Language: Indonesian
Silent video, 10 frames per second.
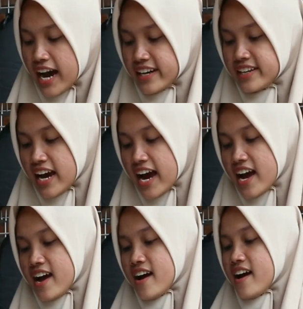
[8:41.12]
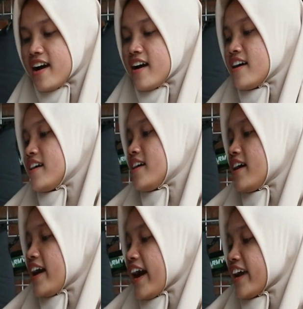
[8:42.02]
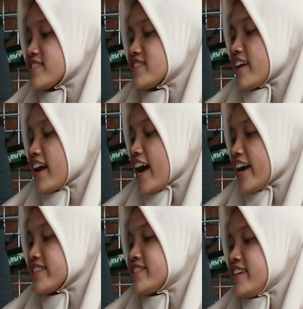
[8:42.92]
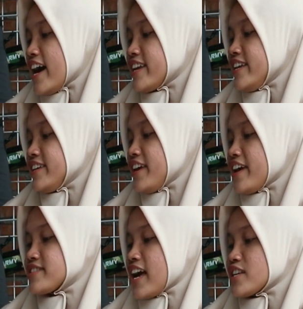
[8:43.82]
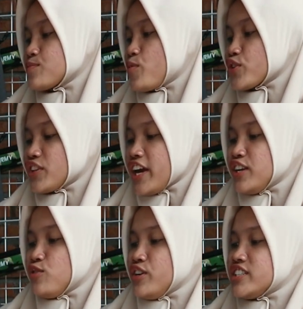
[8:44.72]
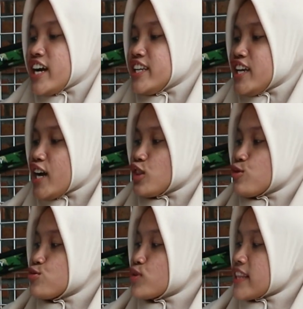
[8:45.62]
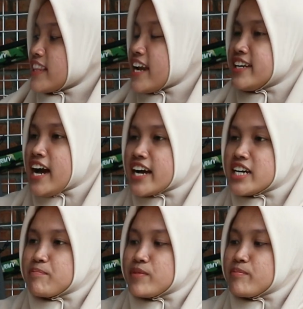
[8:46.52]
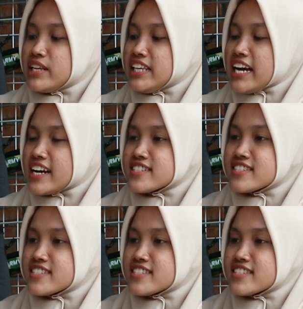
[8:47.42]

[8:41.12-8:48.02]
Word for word: ada STKS dari GSA Sport Indonesia nih atau surat tanda kepemilikan